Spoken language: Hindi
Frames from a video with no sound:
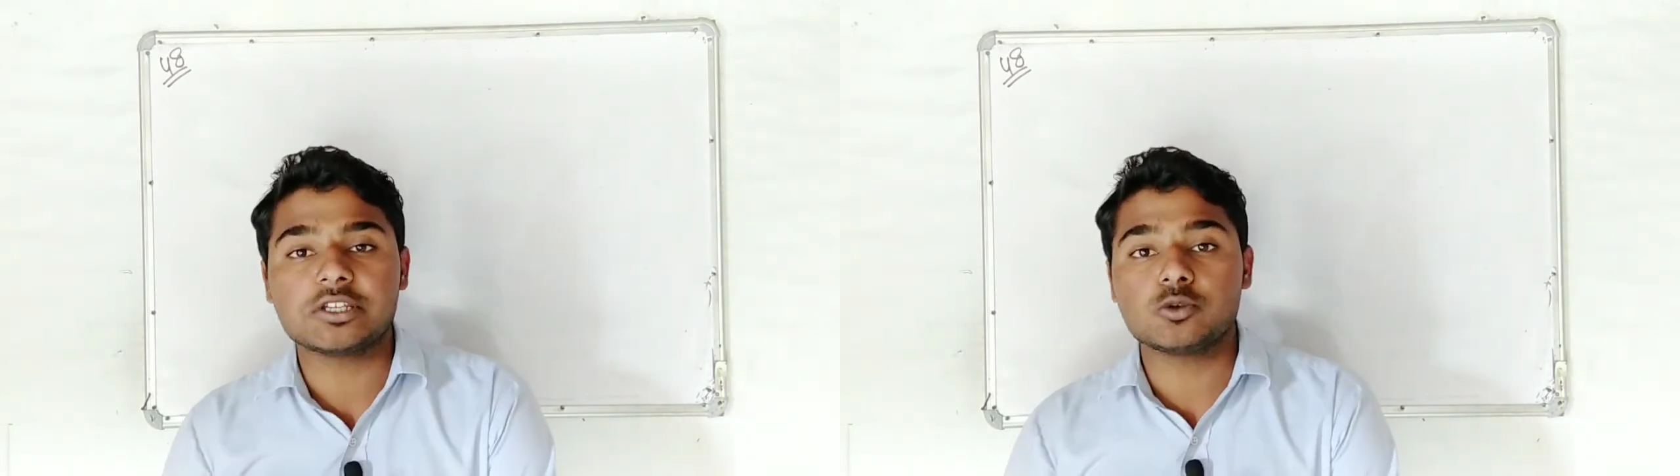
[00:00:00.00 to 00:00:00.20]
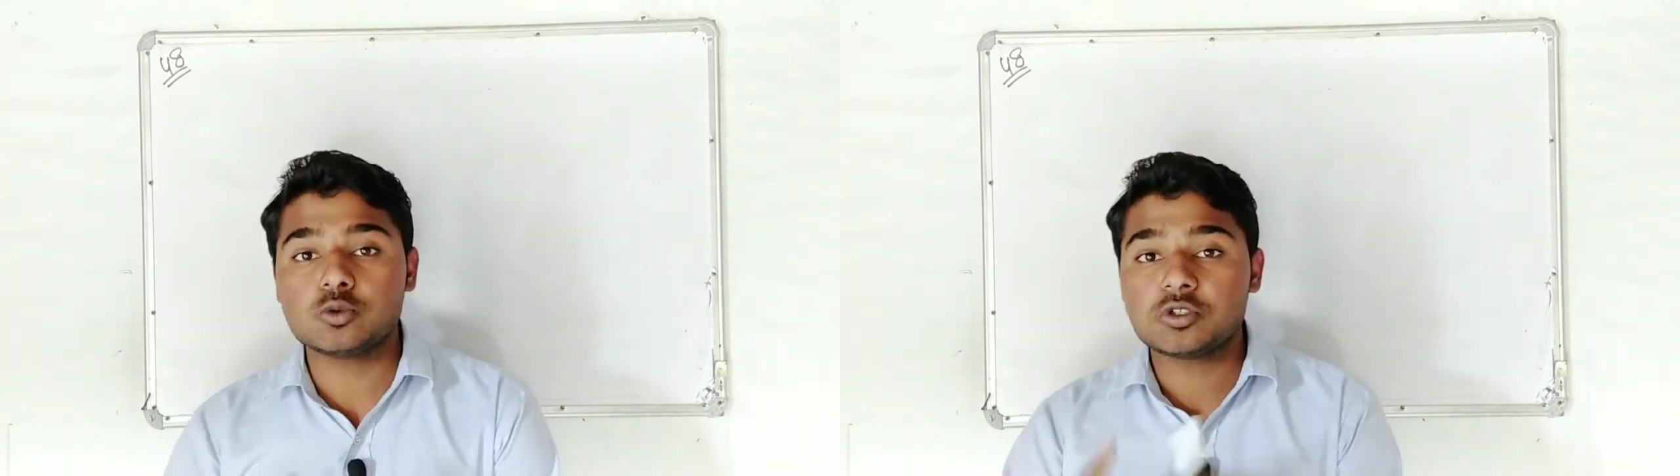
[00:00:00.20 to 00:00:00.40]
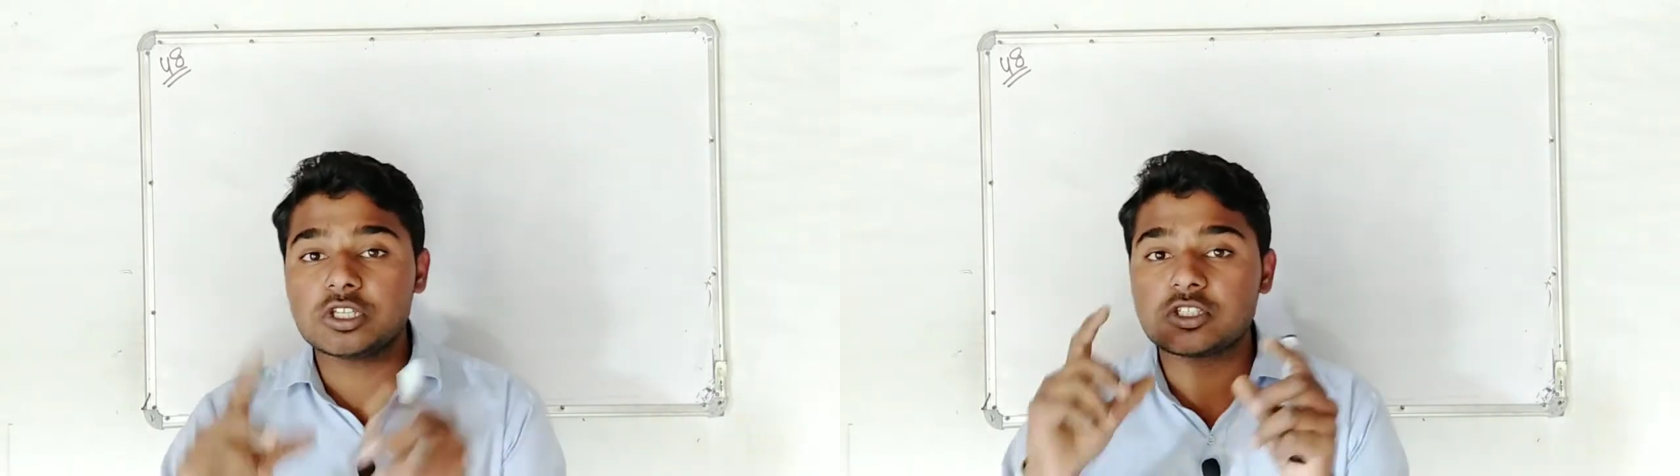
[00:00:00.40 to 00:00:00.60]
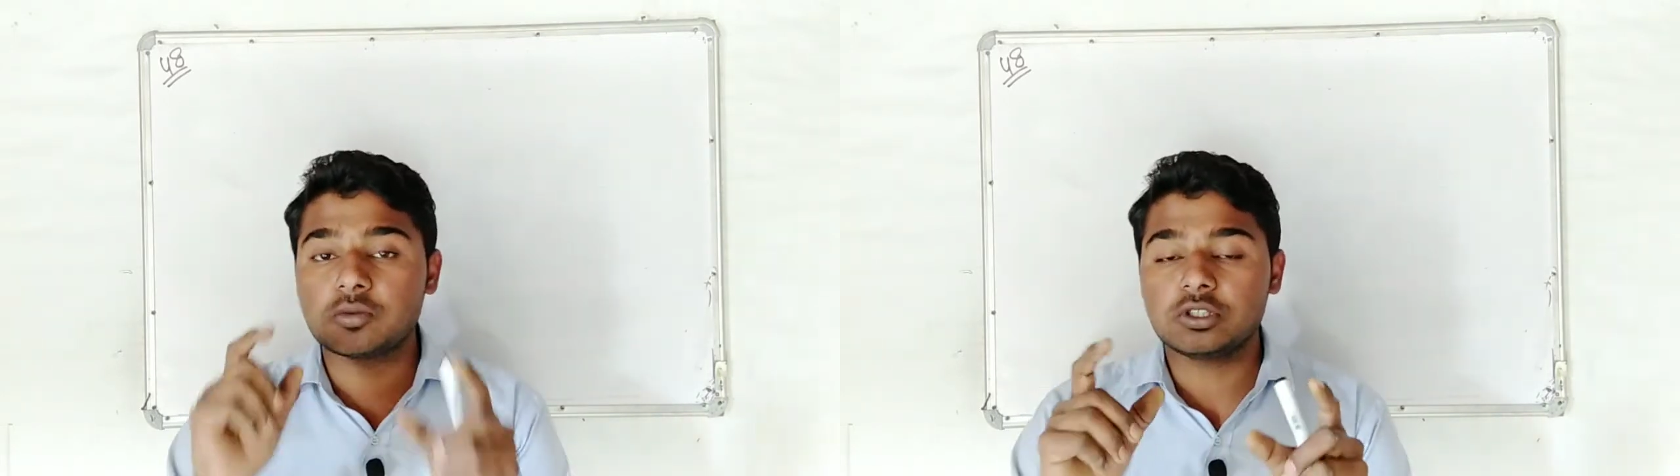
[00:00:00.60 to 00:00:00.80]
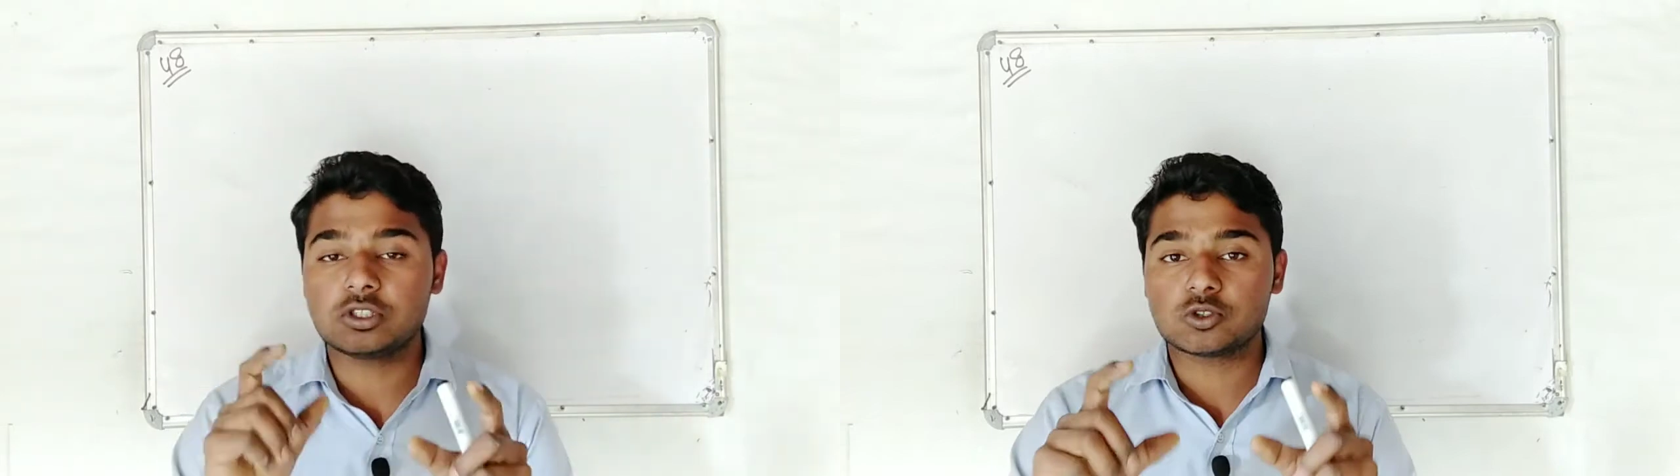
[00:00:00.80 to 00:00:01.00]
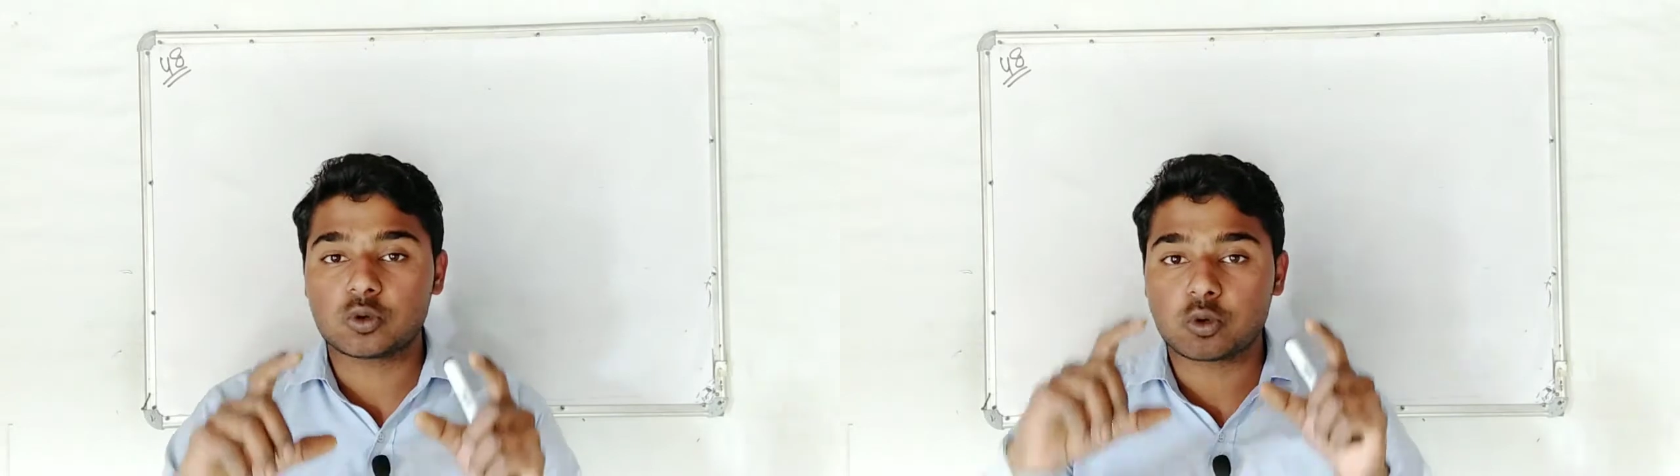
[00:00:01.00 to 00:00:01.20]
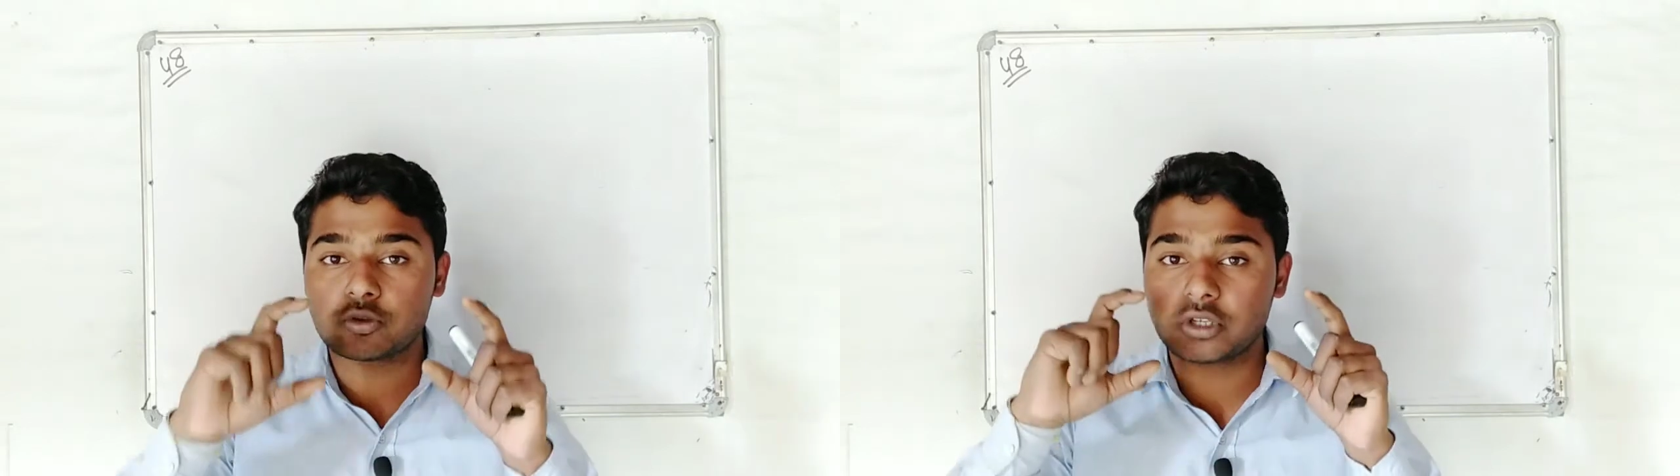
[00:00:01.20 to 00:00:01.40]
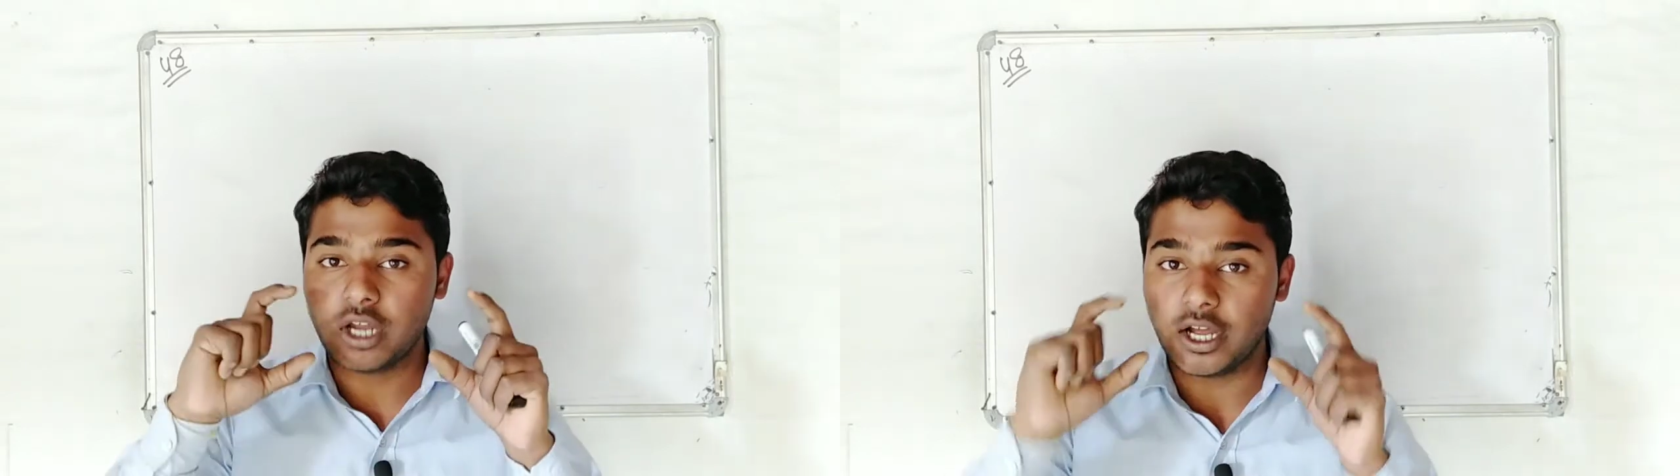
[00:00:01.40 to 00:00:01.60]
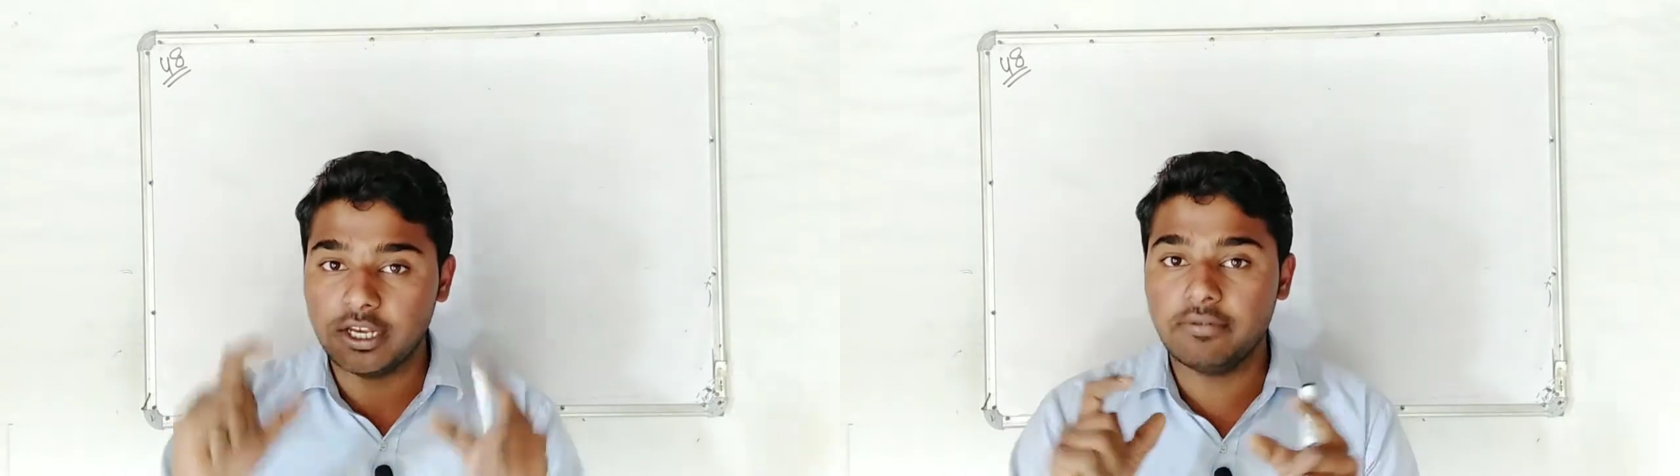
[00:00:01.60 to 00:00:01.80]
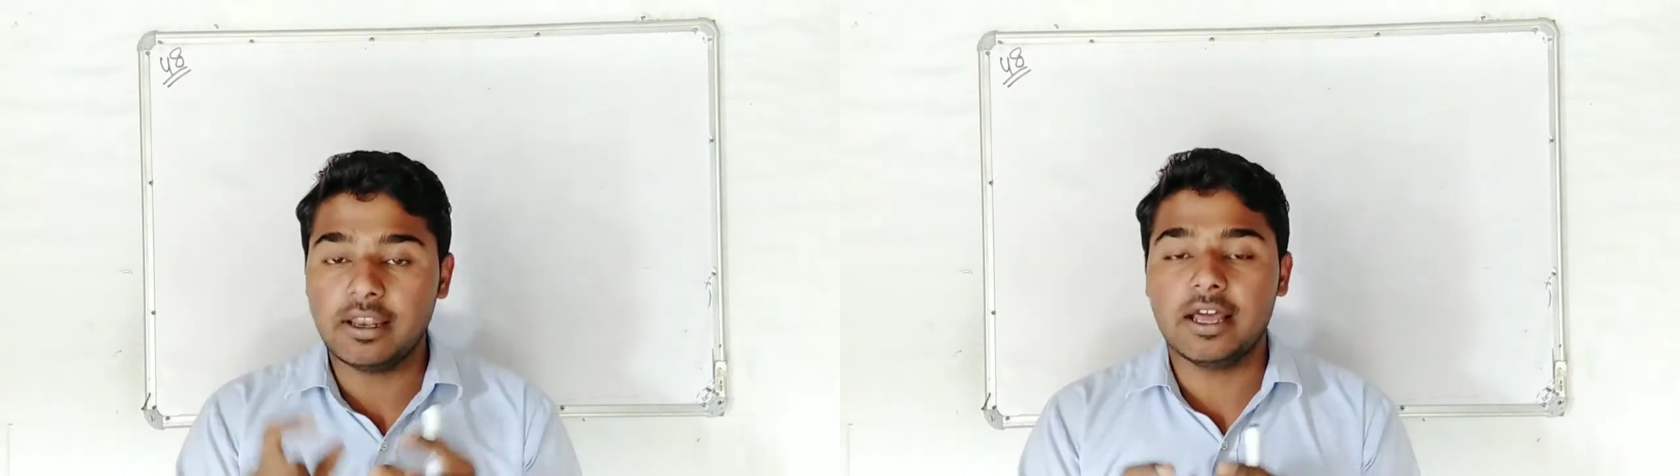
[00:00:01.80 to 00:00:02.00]
टेस्ट उससे संबंधित जो क्वेश्चन
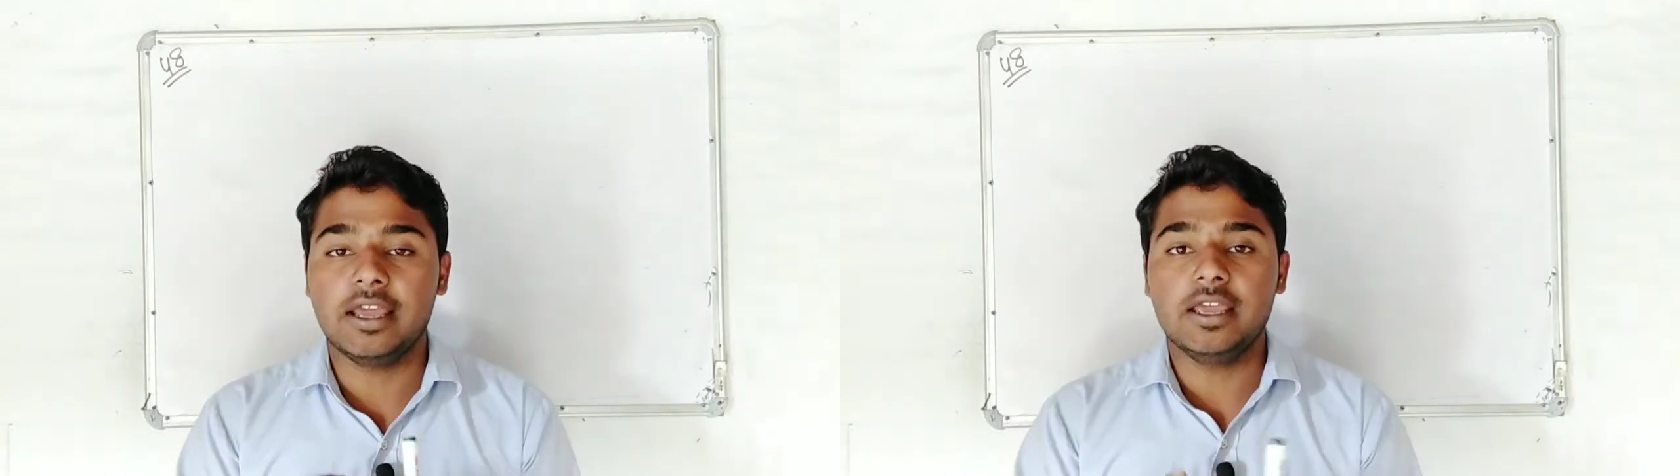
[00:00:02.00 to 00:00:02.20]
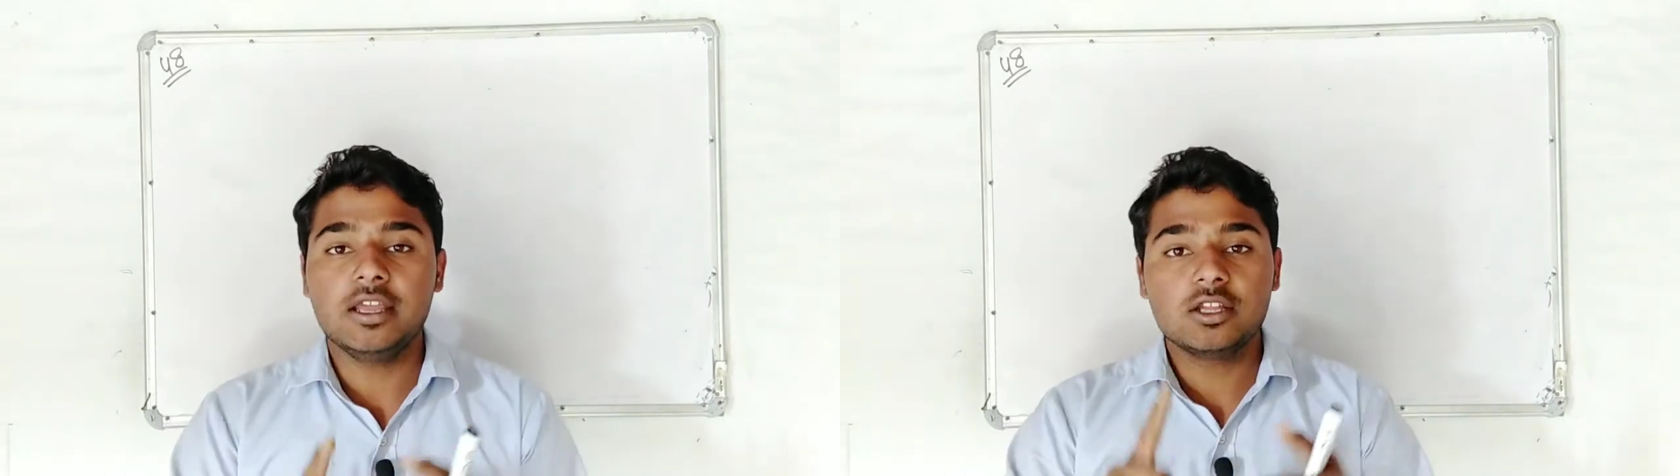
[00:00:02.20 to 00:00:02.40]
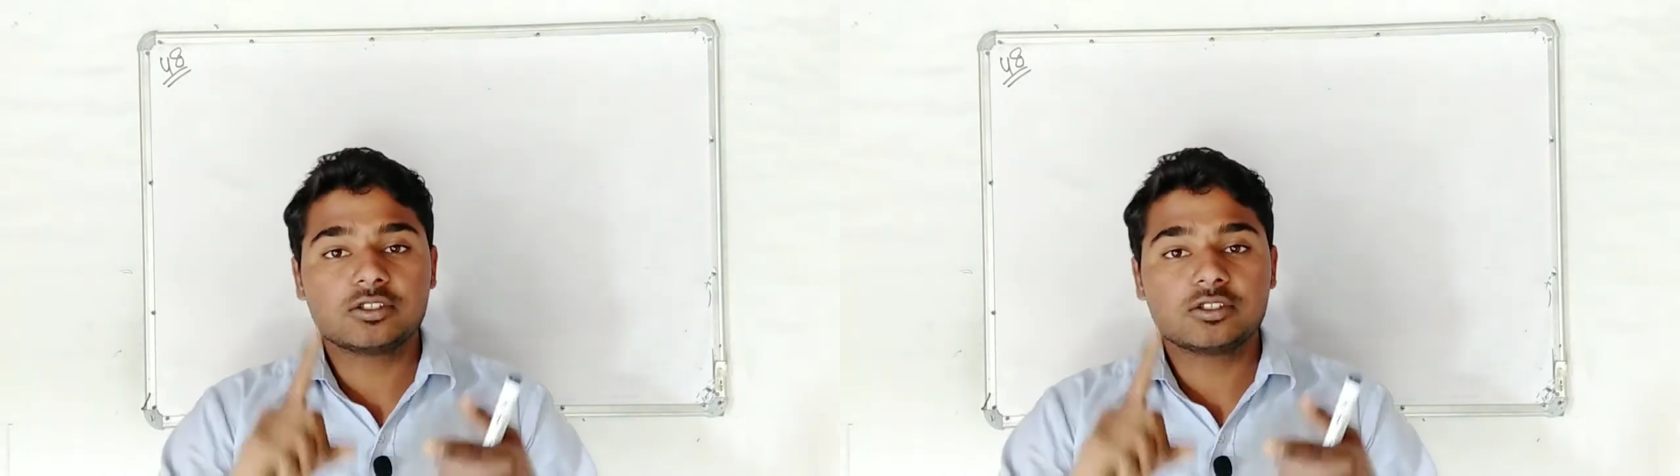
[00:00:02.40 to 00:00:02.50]
आने वाला है